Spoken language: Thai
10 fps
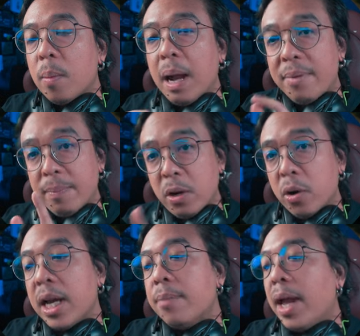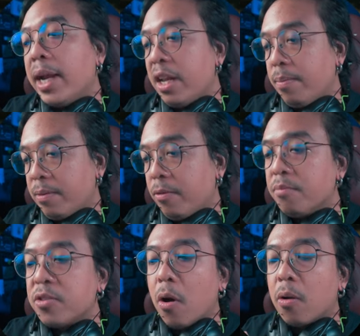งกลกับยังเป็นคนเดิมนะในแพลตฟอ
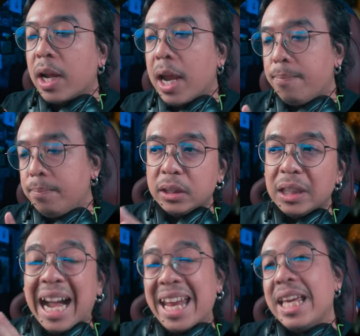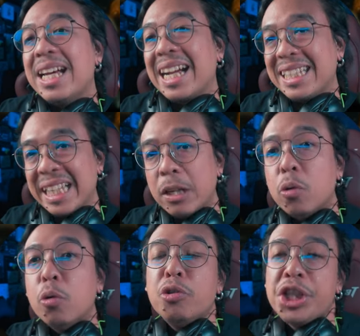ร์ม2นะครับคือการเดอร์กัสเซ
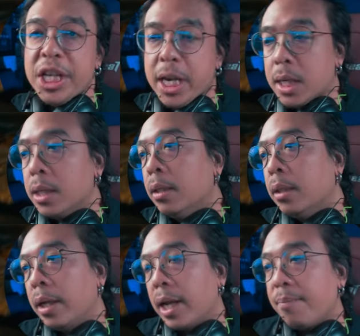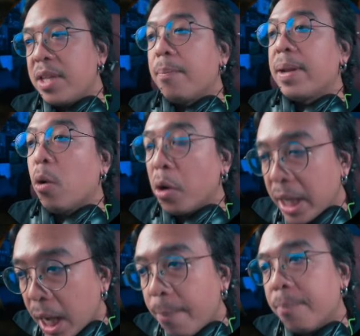ลูลูเชียนะครับยังเป็นคน
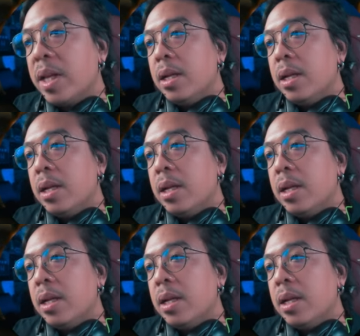เดิม